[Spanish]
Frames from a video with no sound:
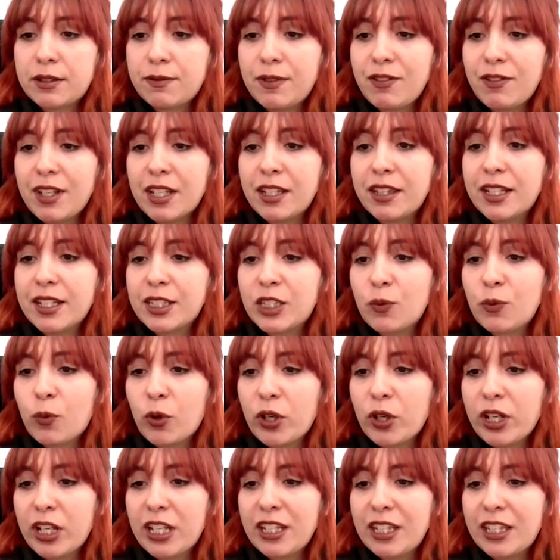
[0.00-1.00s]
viviendas se
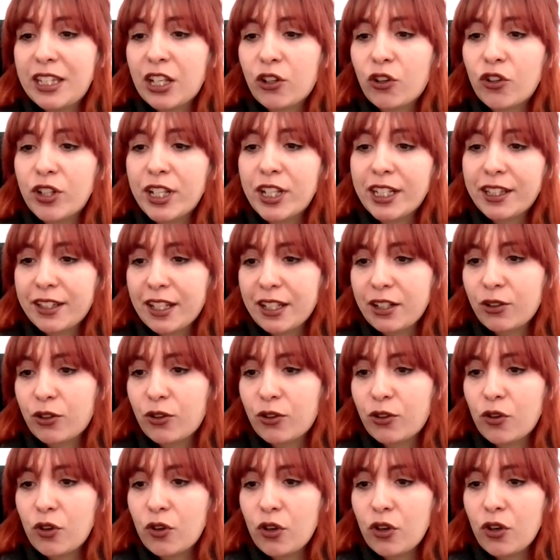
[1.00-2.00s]
pueden
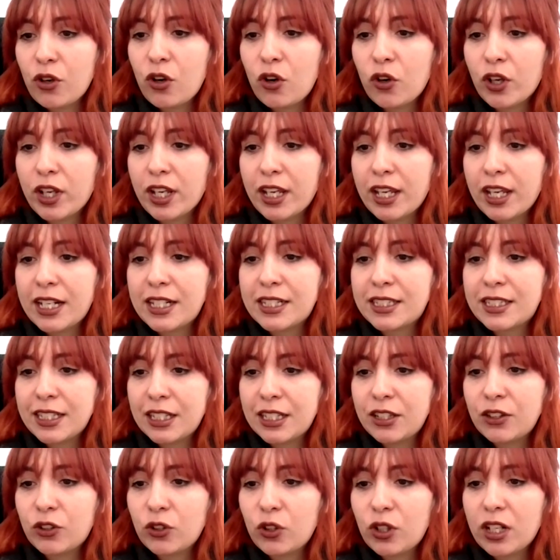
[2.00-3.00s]
interconectar con lo que es el
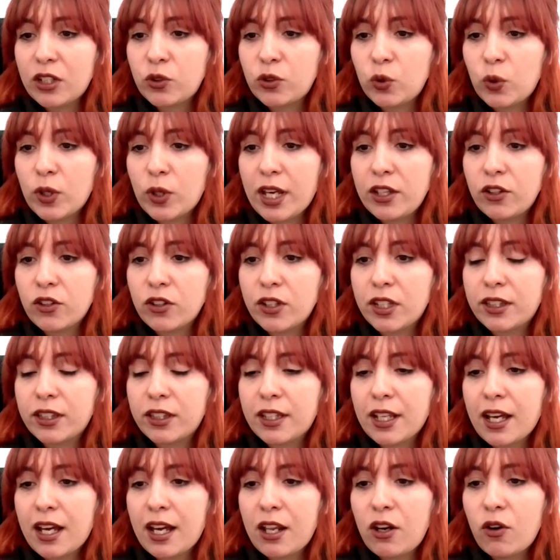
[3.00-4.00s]
centro de la ciudad, donde
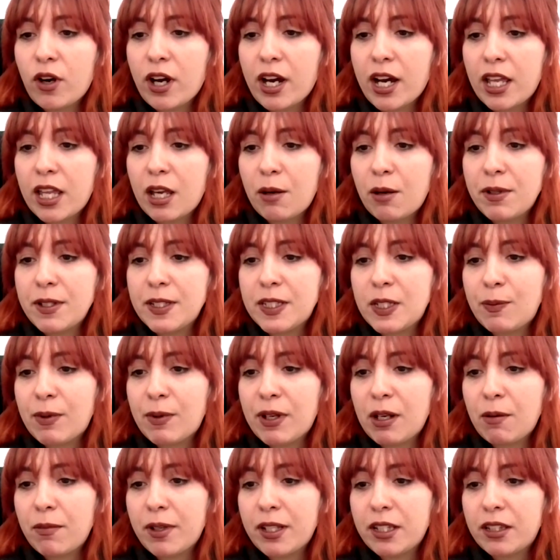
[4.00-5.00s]
está alojada
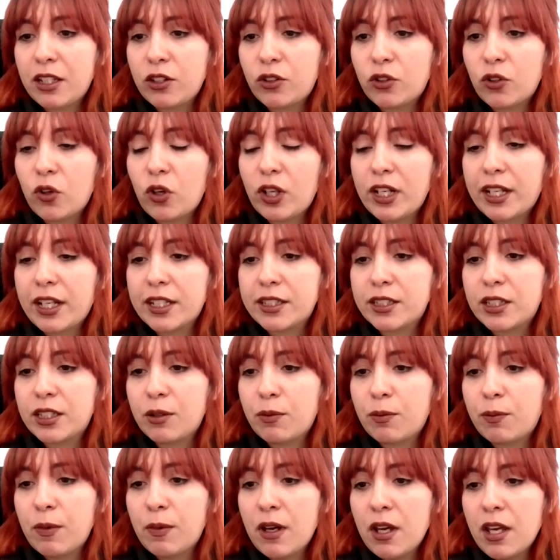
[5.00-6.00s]
principalmente todo el
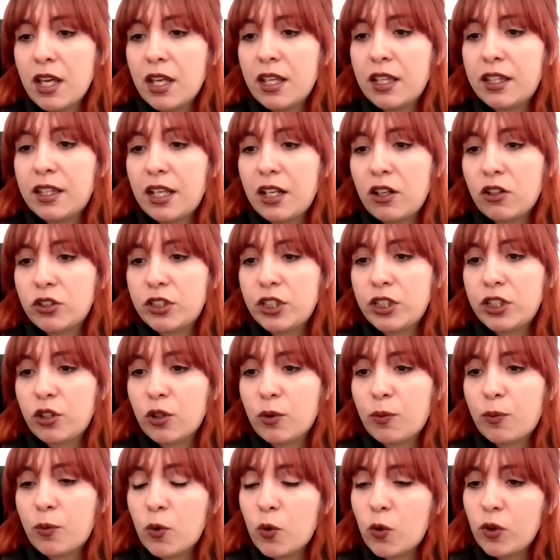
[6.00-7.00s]
quehacer de los
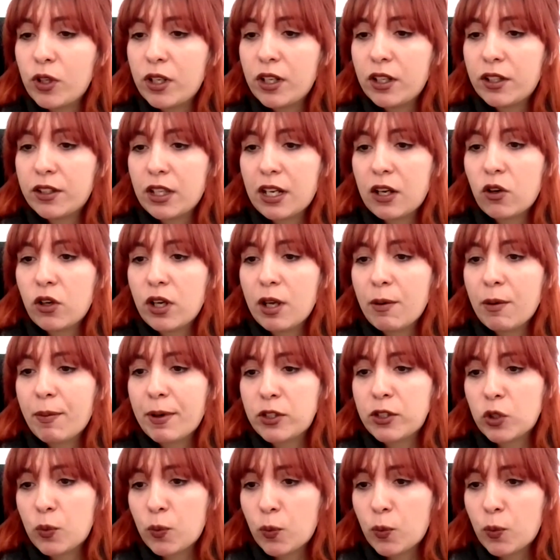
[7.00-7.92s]
sitios públicos, de los espacios